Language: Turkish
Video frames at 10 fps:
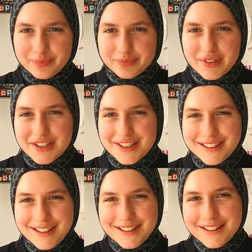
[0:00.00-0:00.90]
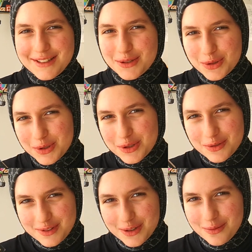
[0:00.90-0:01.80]
İnşallah ikinci, üçüncü
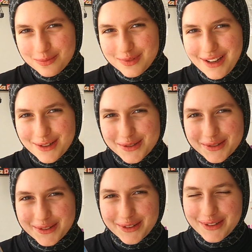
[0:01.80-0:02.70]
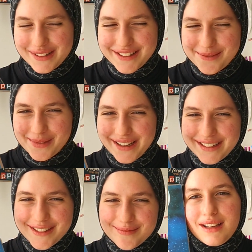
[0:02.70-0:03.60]
videom daha güzel olur öyle diyeyim yani.